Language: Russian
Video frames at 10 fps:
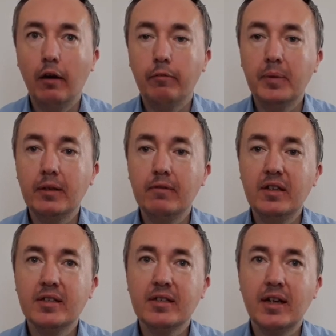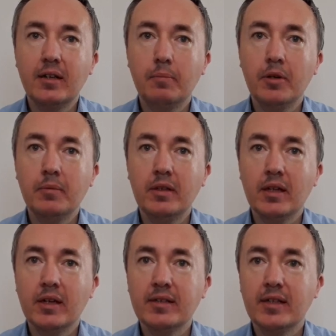впервые стали
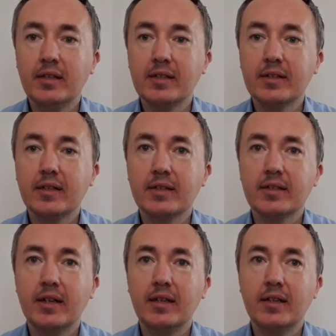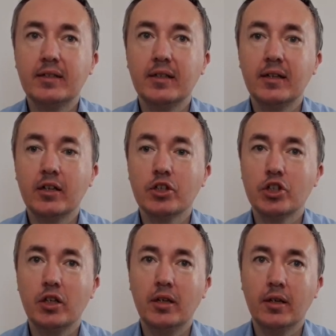применять за несколько столетий до
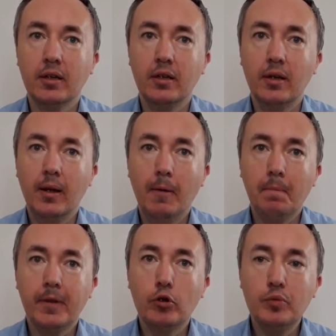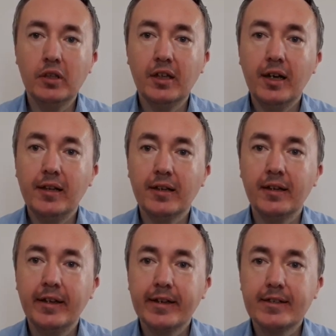нашей эры. Документально
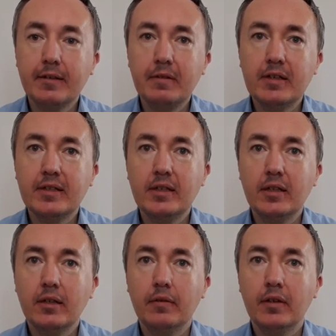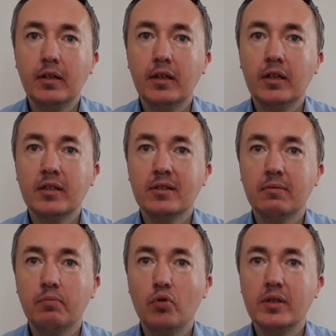зафиксировано
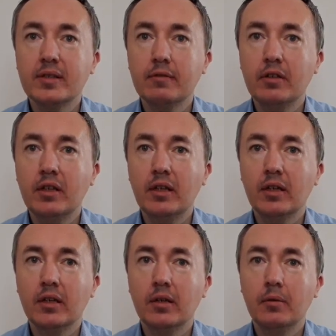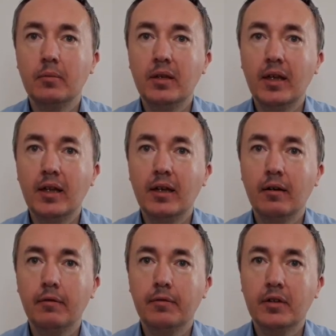использование
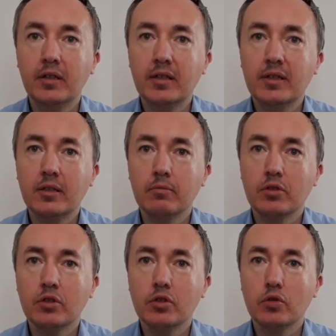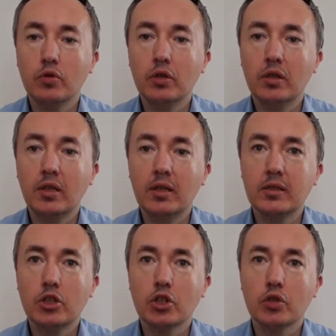хмеля в
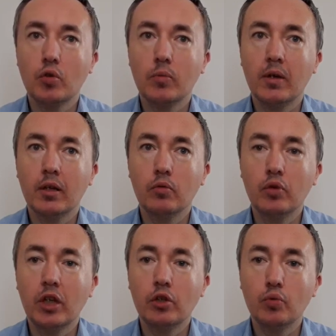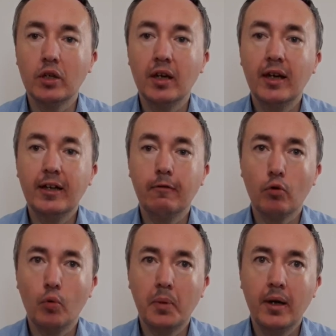736 году на юге
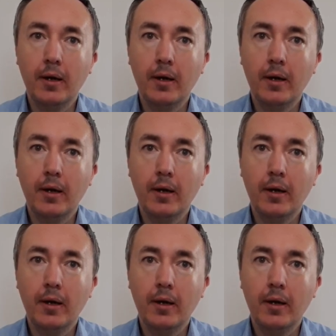Европы.